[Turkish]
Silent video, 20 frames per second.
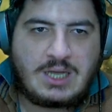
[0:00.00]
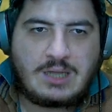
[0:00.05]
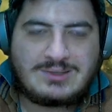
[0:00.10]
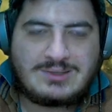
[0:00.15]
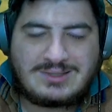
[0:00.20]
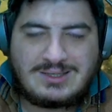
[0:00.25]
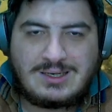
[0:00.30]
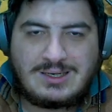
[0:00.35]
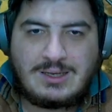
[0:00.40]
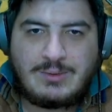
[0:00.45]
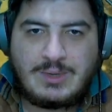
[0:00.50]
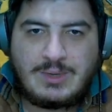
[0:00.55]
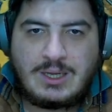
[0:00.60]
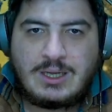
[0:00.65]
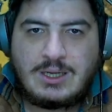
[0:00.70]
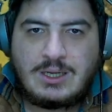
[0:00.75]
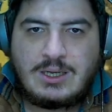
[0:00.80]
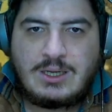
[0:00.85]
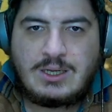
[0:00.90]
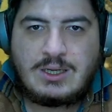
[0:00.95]
counterlama
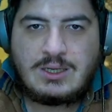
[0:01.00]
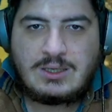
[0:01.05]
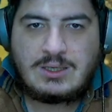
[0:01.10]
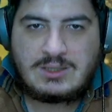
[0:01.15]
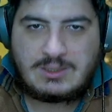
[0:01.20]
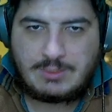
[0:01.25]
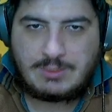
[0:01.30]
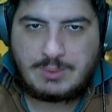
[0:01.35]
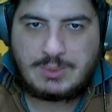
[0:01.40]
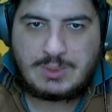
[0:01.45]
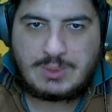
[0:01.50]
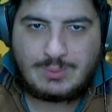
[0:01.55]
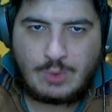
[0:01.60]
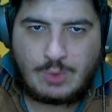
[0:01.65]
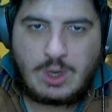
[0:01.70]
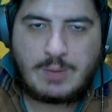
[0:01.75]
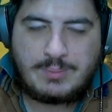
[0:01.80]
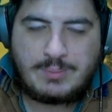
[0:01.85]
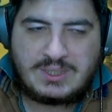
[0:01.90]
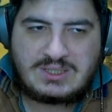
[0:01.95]
gibi bir
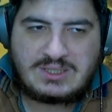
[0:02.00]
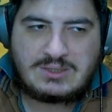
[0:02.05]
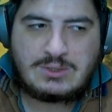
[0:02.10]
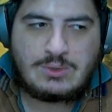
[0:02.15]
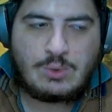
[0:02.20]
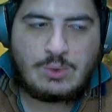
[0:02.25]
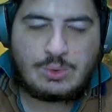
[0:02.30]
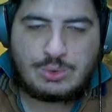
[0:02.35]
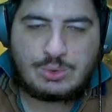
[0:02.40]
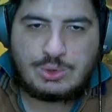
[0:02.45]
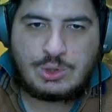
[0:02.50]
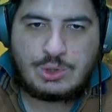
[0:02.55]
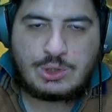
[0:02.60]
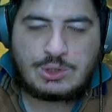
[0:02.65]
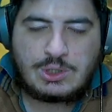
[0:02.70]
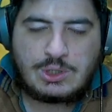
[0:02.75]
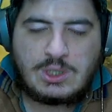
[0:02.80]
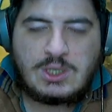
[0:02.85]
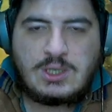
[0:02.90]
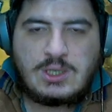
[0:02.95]
muhabbeti oluyor.